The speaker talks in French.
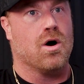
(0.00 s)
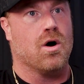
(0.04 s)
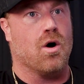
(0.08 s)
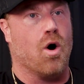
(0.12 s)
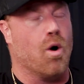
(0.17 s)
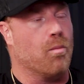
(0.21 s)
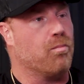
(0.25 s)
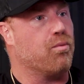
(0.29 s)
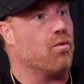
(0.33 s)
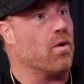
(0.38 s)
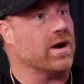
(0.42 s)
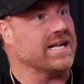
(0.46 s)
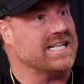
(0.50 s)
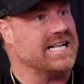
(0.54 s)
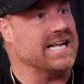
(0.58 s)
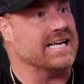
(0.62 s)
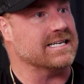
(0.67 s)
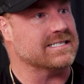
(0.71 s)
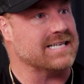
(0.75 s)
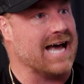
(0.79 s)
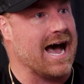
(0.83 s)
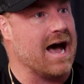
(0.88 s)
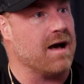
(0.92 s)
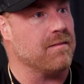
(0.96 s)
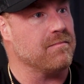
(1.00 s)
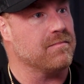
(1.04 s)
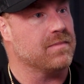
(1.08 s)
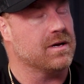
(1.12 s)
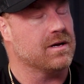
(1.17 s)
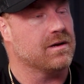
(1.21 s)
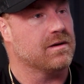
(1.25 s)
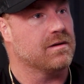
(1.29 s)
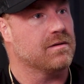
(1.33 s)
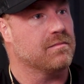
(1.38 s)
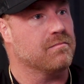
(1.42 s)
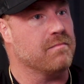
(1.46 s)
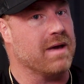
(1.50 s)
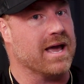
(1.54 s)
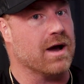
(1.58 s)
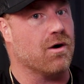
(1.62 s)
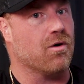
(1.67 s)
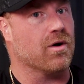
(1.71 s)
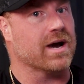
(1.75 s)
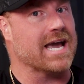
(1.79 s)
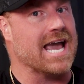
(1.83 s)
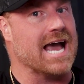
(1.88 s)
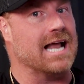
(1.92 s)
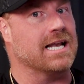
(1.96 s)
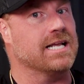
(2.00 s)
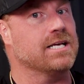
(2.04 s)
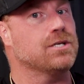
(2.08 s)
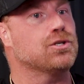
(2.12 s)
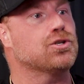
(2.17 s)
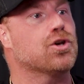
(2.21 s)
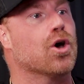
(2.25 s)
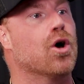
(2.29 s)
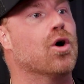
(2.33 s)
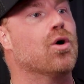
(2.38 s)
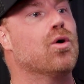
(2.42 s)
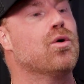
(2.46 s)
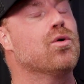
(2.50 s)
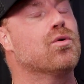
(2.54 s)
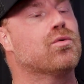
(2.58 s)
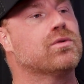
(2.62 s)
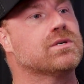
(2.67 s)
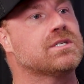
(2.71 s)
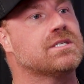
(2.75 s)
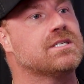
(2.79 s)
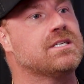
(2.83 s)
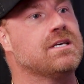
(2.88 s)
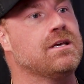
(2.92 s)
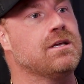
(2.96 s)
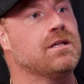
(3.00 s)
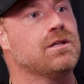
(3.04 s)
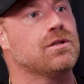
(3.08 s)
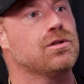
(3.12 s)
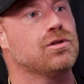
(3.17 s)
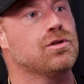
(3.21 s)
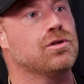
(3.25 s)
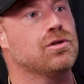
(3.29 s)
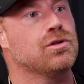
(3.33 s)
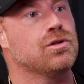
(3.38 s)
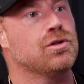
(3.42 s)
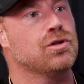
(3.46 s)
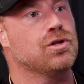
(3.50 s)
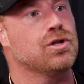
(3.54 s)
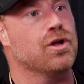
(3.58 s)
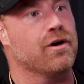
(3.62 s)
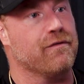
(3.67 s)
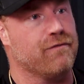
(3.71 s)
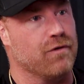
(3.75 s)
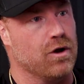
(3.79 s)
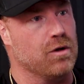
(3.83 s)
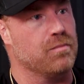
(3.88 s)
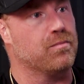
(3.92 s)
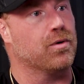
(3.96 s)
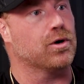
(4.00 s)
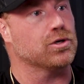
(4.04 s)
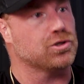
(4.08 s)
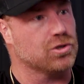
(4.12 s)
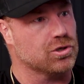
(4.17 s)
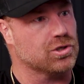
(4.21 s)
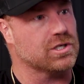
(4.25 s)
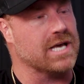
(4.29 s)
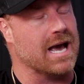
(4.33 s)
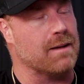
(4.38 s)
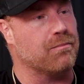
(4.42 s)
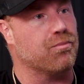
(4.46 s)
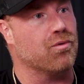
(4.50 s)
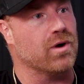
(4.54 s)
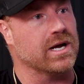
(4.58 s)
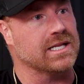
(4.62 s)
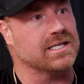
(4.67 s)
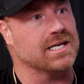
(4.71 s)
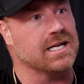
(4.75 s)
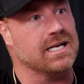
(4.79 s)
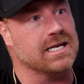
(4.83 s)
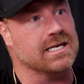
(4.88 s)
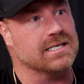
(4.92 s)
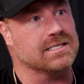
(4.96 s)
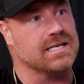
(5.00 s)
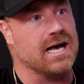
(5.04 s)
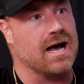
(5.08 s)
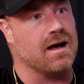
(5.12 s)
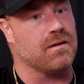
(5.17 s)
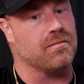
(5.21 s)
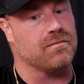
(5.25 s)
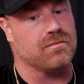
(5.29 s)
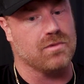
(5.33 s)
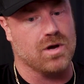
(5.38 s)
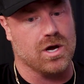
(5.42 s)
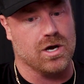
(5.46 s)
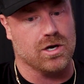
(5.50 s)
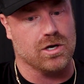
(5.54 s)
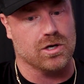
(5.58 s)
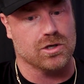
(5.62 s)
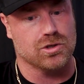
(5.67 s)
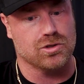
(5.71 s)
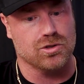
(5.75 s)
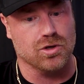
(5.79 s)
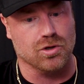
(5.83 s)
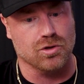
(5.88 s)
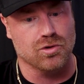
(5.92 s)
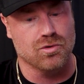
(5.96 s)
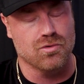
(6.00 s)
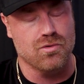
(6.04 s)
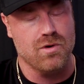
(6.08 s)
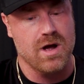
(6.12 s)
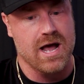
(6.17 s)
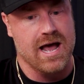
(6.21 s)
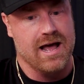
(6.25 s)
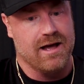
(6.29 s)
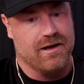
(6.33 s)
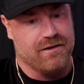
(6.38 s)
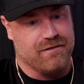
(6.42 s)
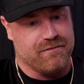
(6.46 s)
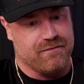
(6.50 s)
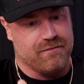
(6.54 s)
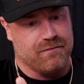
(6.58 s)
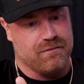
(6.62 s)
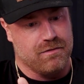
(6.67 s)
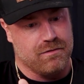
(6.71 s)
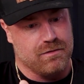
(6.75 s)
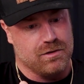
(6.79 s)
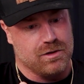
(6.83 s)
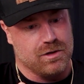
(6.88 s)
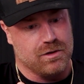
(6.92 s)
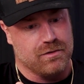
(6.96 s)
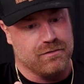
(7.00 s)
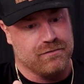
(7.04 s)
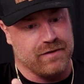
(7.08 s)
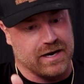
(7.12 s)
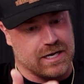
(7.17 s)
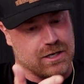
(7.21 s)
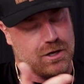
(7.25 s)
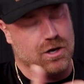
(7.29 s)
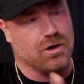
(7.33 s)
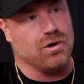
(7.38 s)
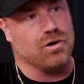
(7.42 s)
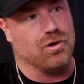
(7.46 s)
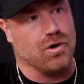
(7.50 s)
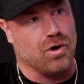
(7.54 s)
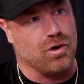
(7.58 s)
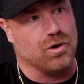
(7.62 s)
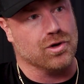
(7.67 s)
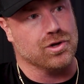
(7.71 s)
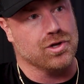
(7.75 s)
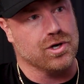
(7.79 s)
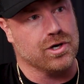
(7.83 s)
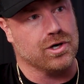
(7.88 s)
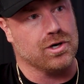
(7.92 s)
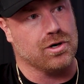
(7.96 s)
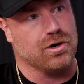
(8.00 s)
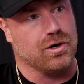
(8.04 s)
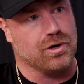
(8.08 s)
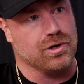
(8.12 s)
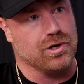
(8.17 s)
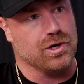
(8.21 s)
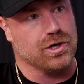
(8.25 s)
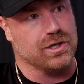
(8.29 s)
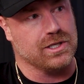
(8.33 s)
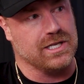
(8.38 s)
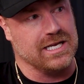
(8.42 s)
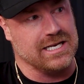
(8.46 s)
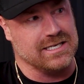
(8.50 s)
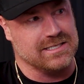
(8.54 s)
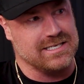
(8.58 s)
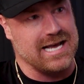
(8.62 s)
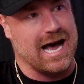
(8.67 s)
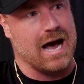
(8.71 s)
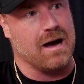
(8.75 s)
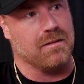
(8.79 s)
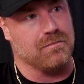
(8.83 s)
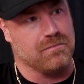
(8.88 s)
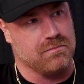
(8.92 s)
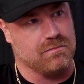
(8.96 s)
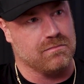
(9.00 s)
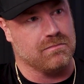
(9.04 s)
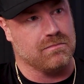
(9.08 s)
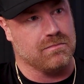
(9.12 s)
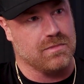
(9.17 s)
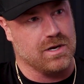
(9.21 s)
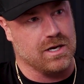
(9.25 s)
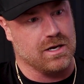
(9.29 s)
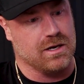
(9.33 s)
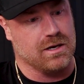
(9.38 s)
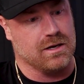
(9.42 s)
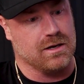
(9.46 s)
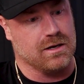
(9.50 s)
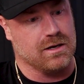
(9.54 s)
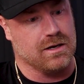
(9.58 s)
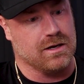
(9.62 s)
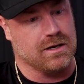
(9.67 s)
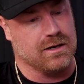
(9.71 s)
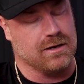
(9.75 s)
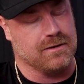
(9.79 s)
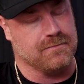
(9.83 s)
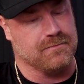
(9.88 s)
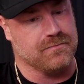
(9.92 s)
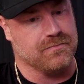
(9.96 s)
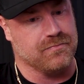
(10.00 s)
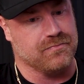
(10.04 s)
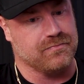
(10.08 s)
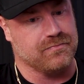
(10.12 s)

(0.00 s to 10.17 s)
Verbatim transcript: On pointe les armes, mais on réalise que eux aussi ne veulent pas jusqu'à pointer les armes sur nous. Fait que là, on, a, on a des armes, euh, euh,